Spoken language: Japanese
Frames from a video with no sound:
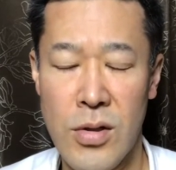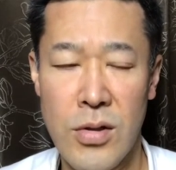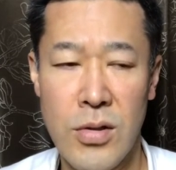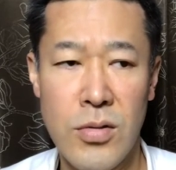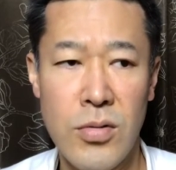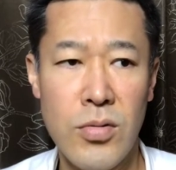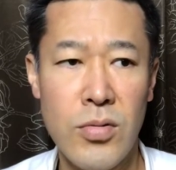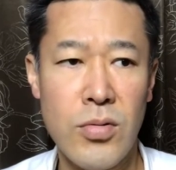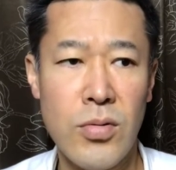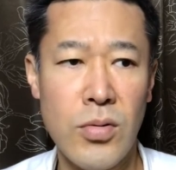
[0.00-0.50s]

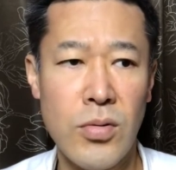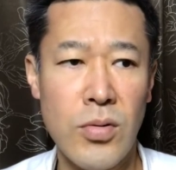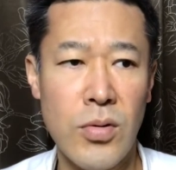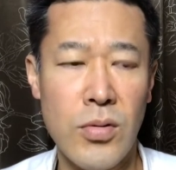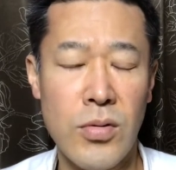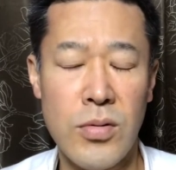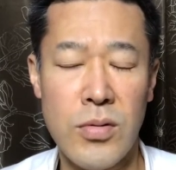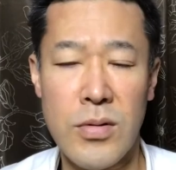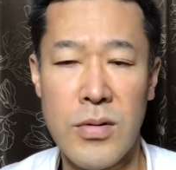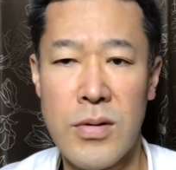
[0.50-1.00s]
いうこ
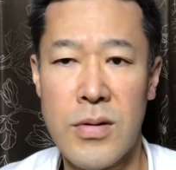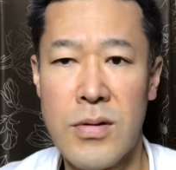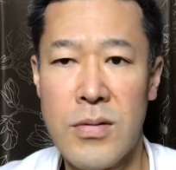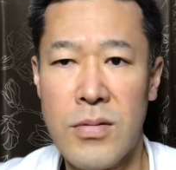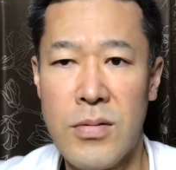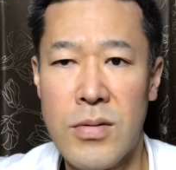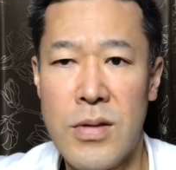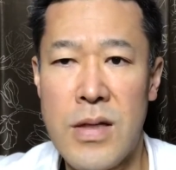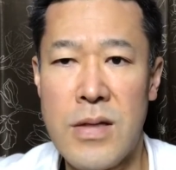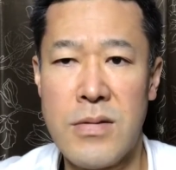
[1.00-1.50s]
と
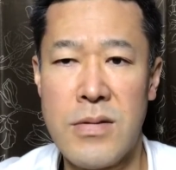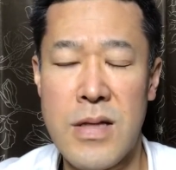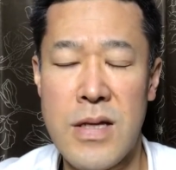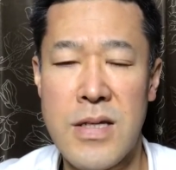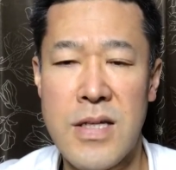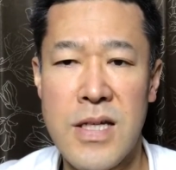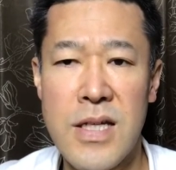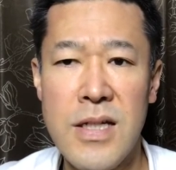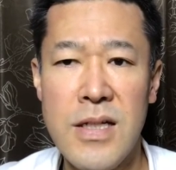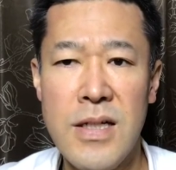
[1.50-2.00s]
とですね
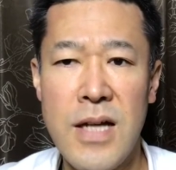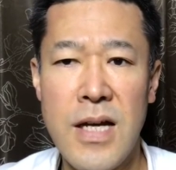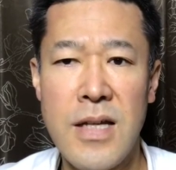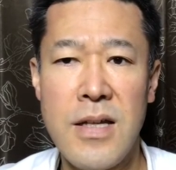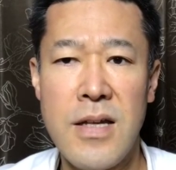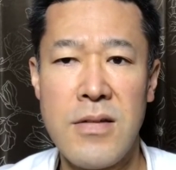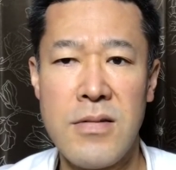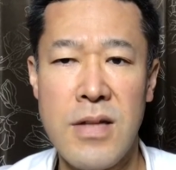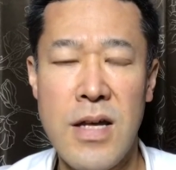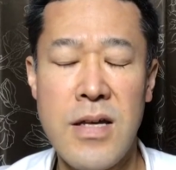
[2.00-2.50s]
信頼
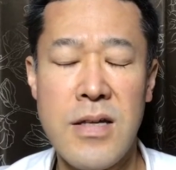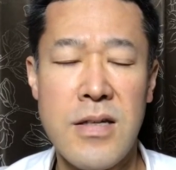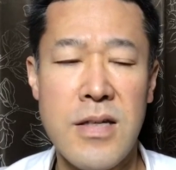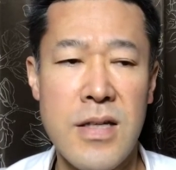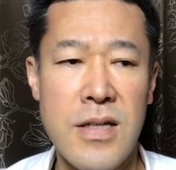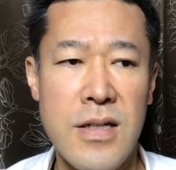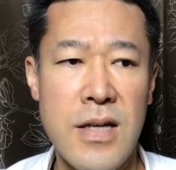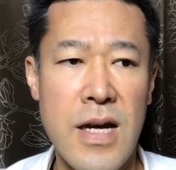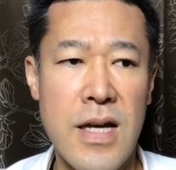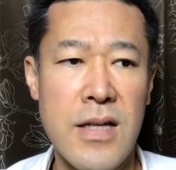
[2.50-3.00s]
ですね
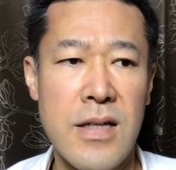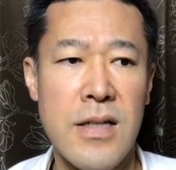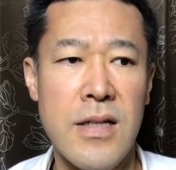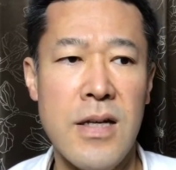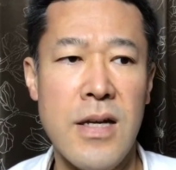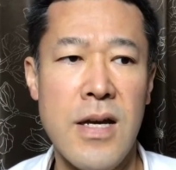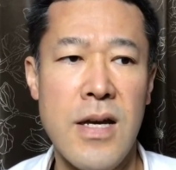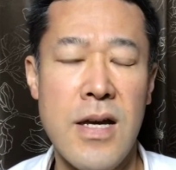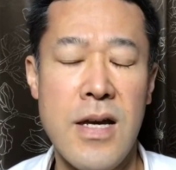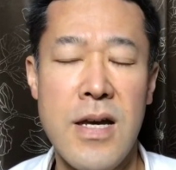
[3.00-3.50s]
信頼、
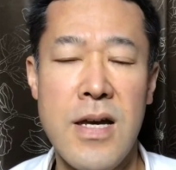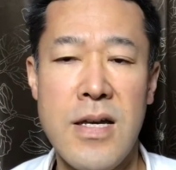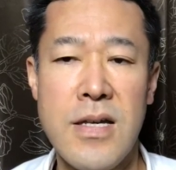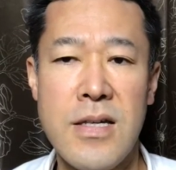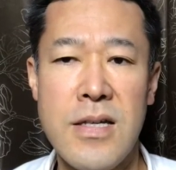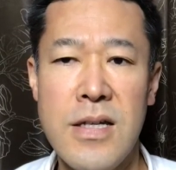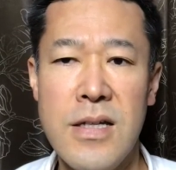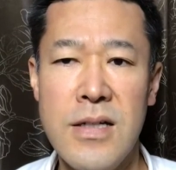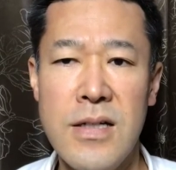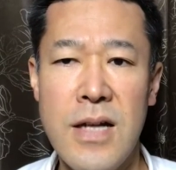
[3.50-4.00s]
え
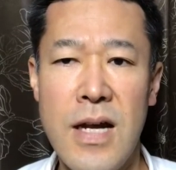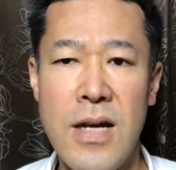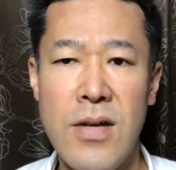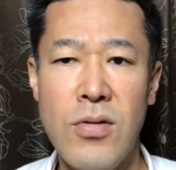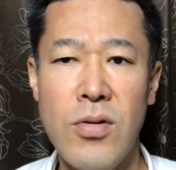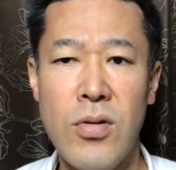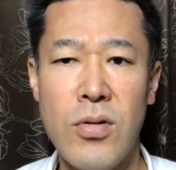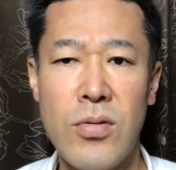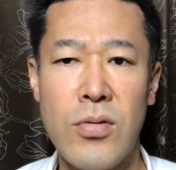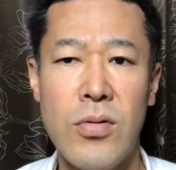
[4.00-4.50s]
信
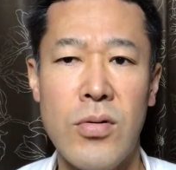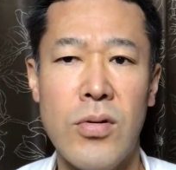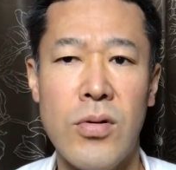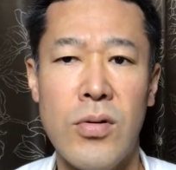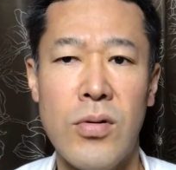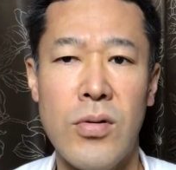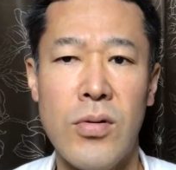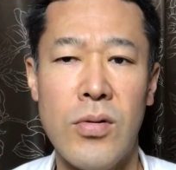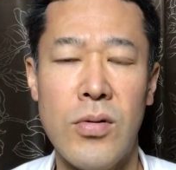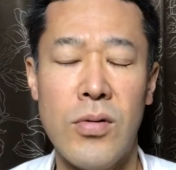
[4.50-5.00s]
頼を
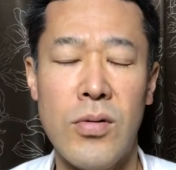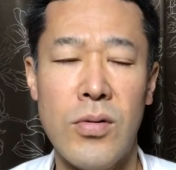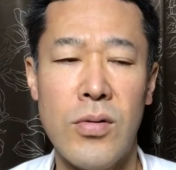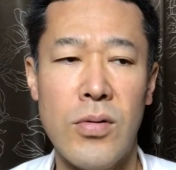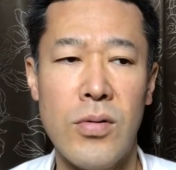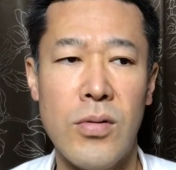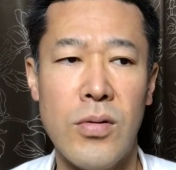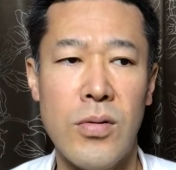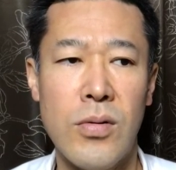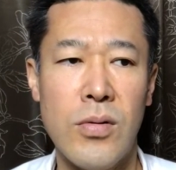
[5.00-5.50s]

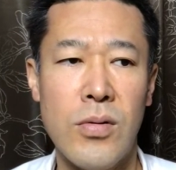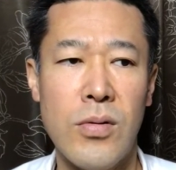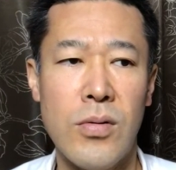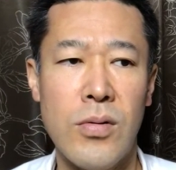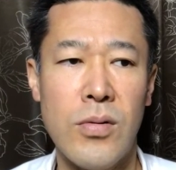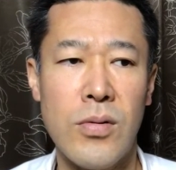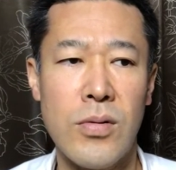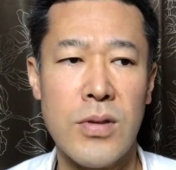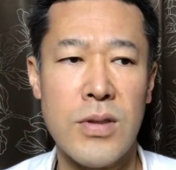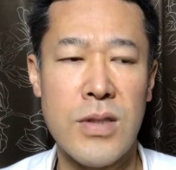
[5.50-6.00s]

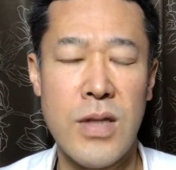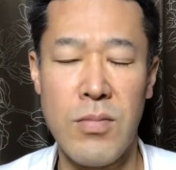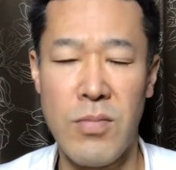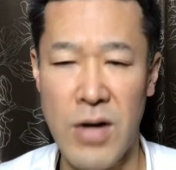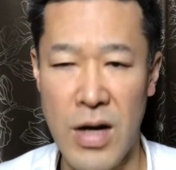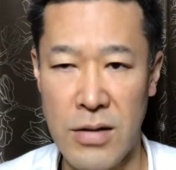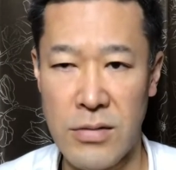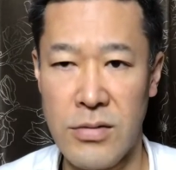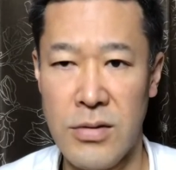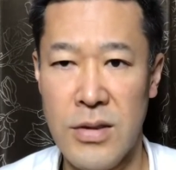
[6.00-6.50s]
こうしても
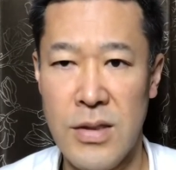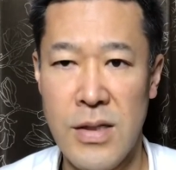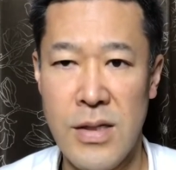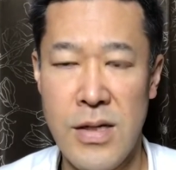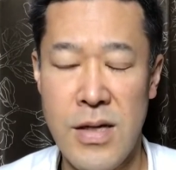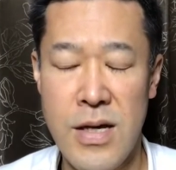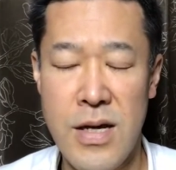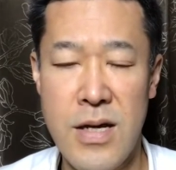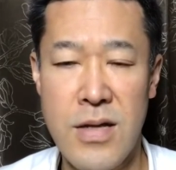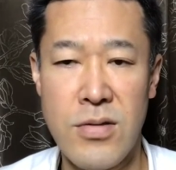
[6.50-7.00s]
らう、
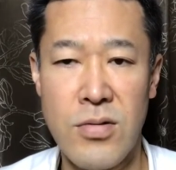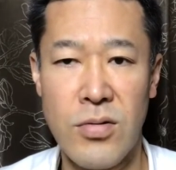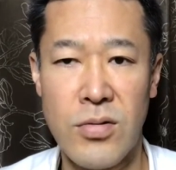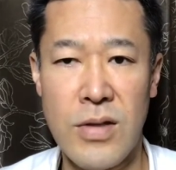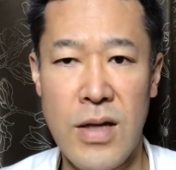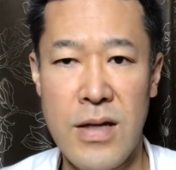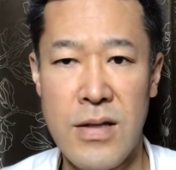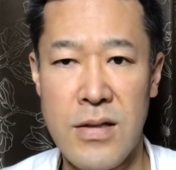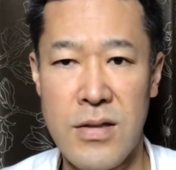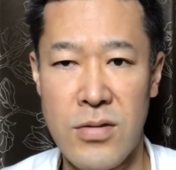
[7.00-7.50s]
え状
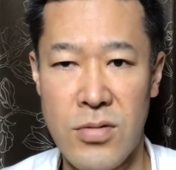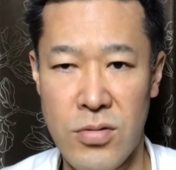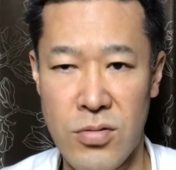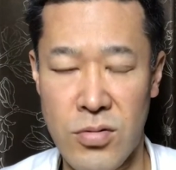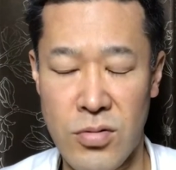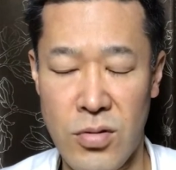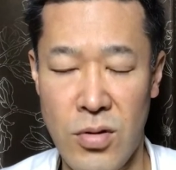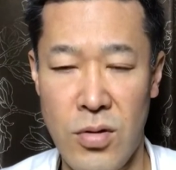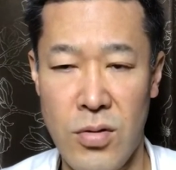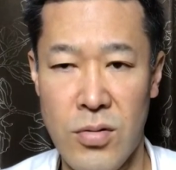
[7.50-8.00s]
態にする
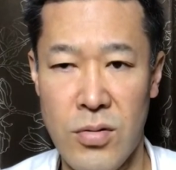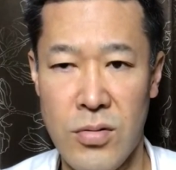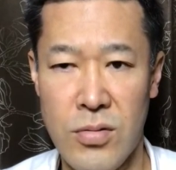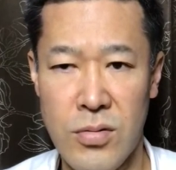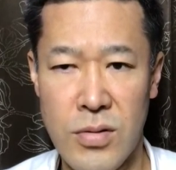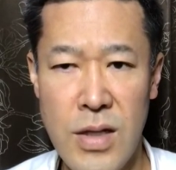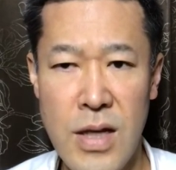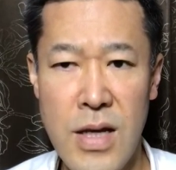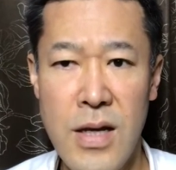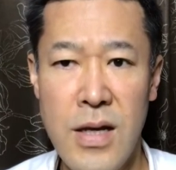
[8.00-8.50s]
こと
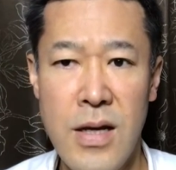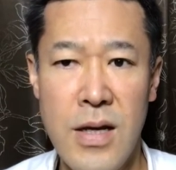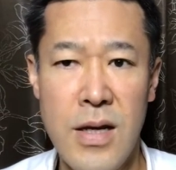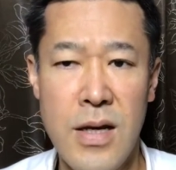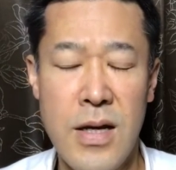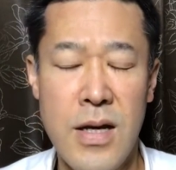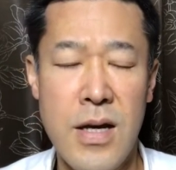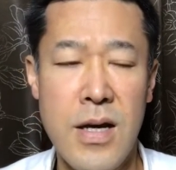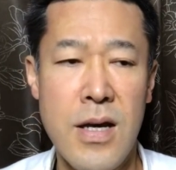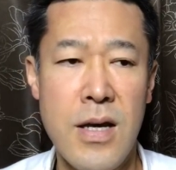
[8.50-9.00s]
で、
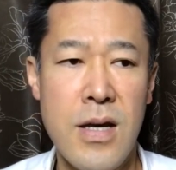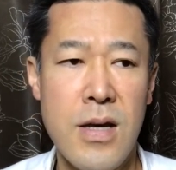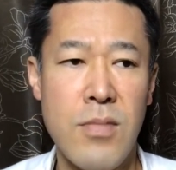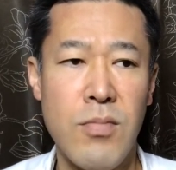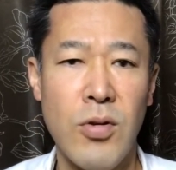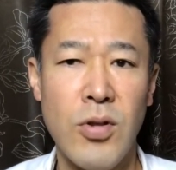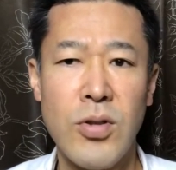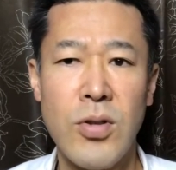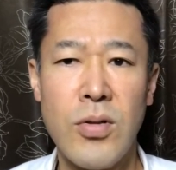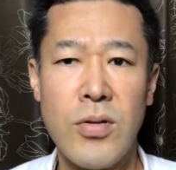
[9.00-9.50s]
え
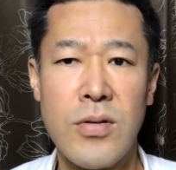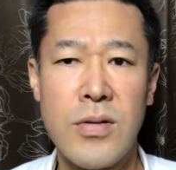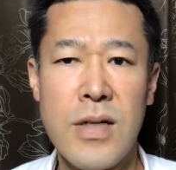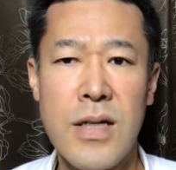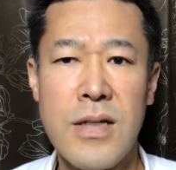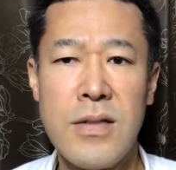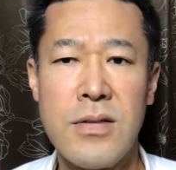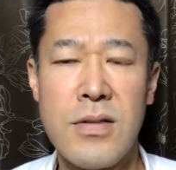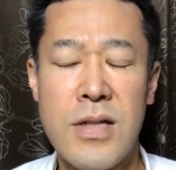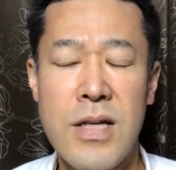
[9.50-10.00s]
もう一つ
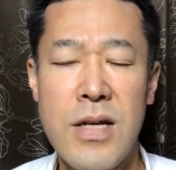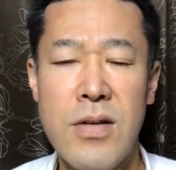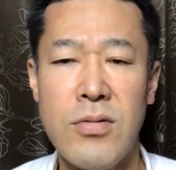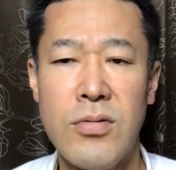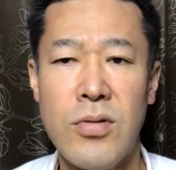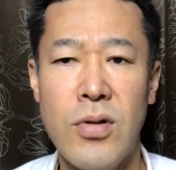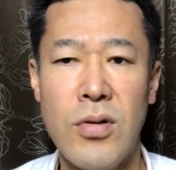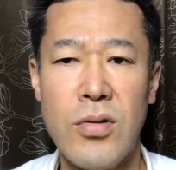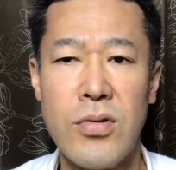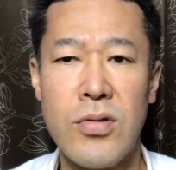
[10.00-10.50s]
がスキル
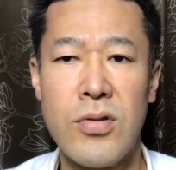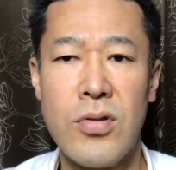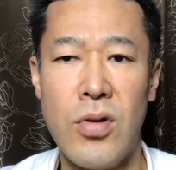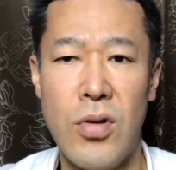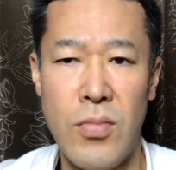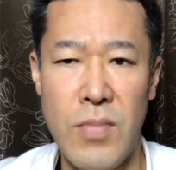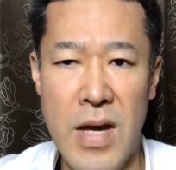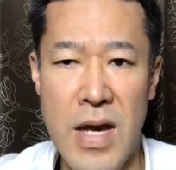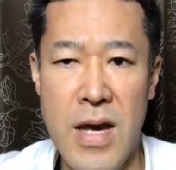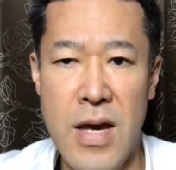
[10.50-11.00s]
の
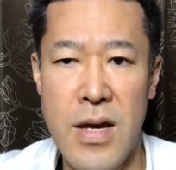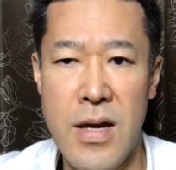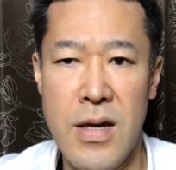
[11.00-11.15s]
証明、